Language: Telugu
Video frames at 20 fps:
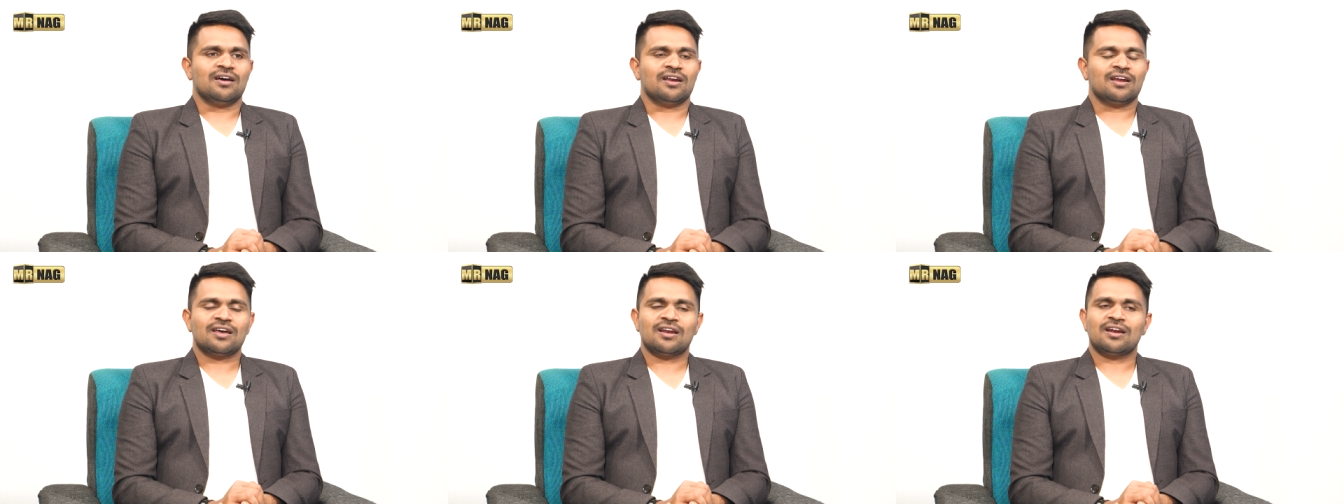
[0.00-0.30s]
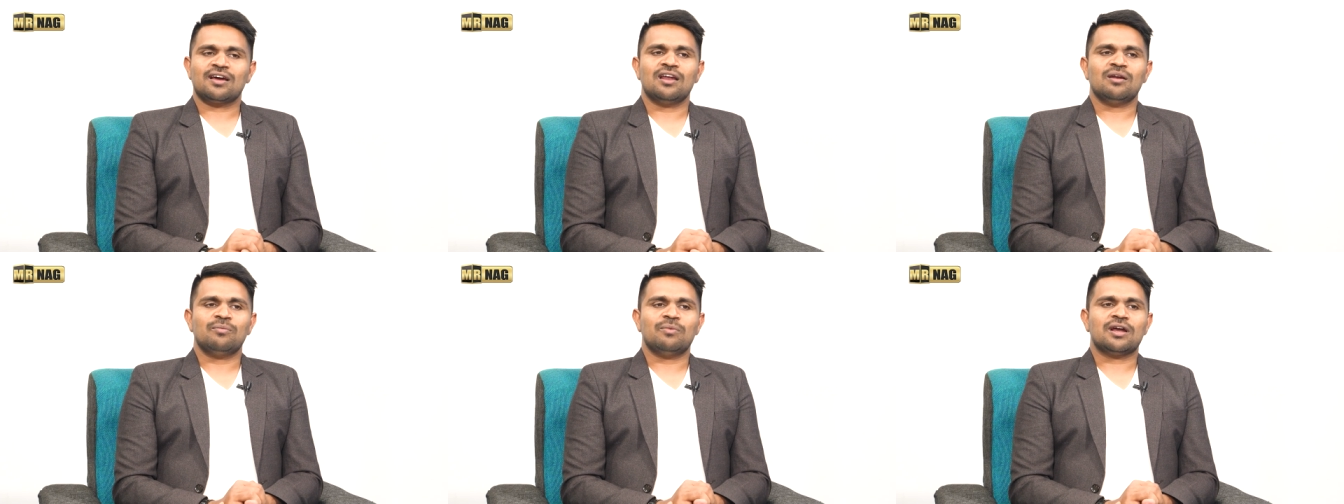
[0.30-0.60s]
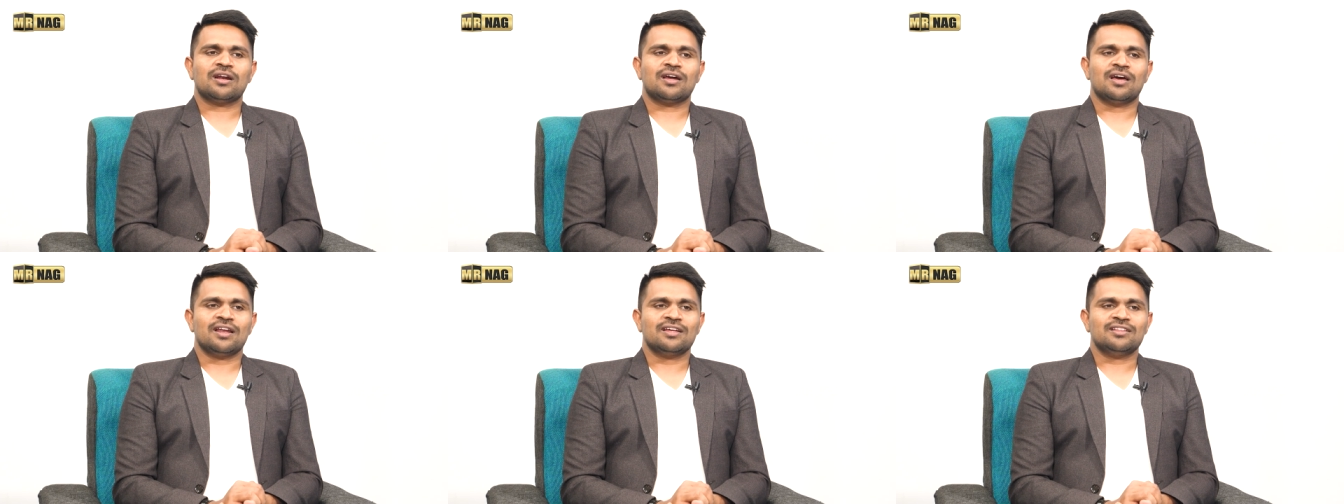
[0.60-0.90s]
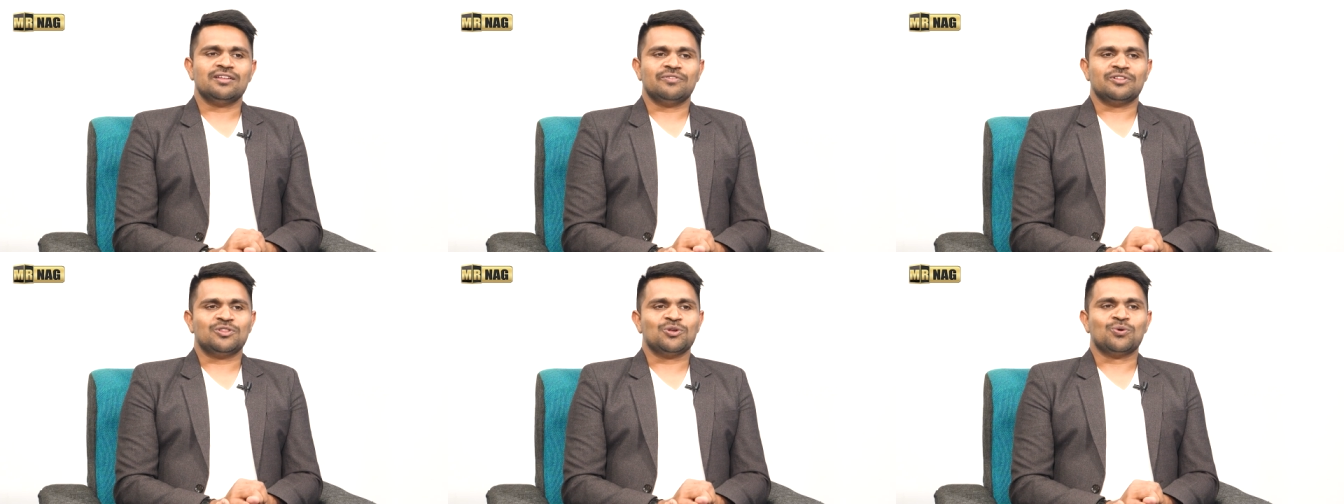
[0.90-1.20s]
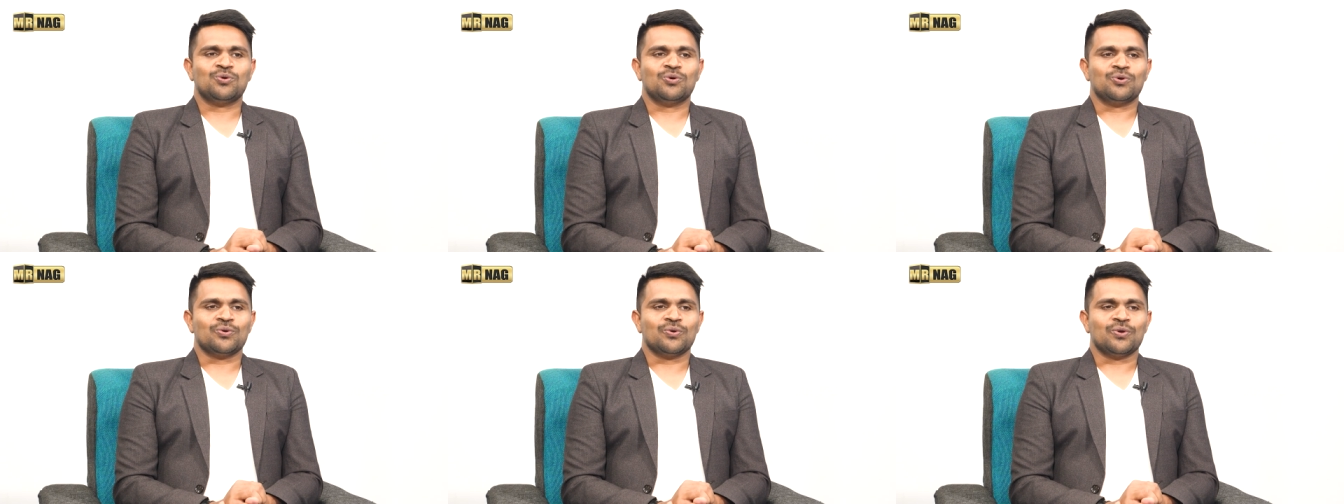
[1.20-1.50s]
రకరకాల మార్గాలు అయితే
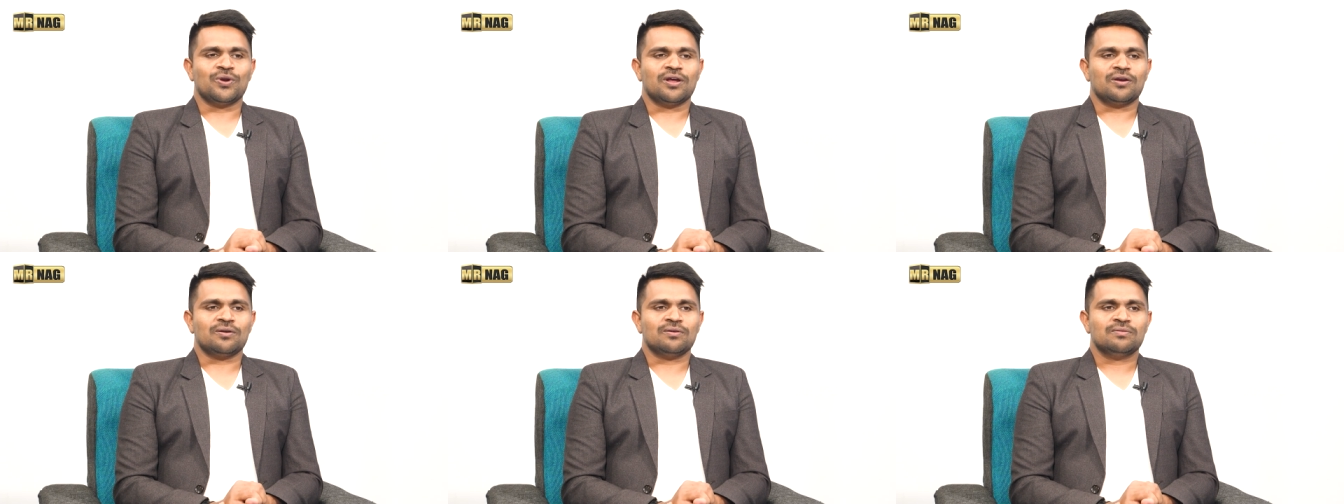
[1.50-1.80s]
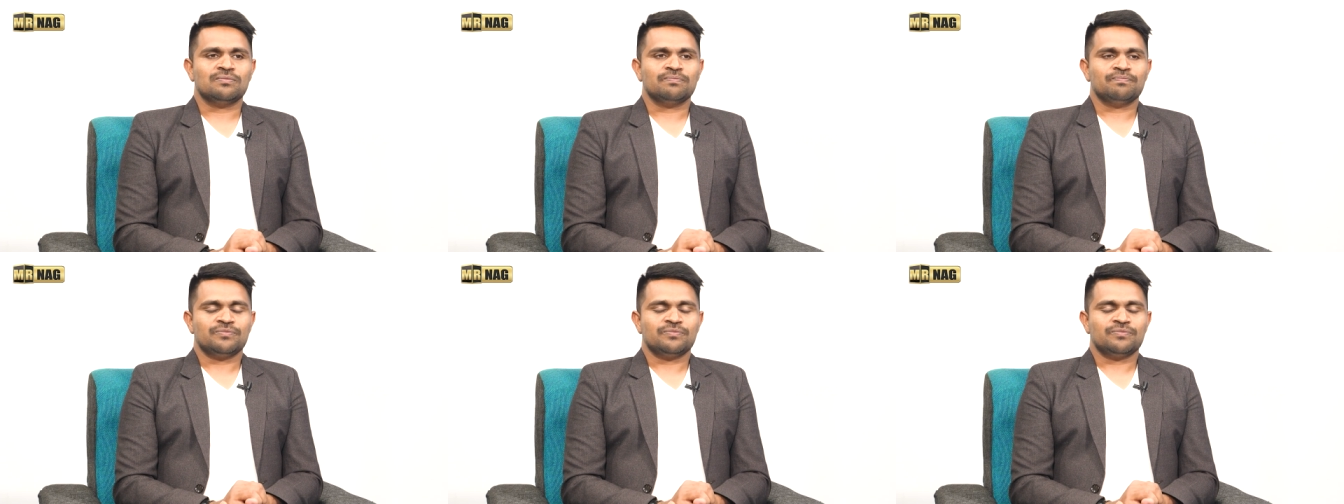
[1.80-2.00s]
వెతుక్కుంటూ ఉన్నారు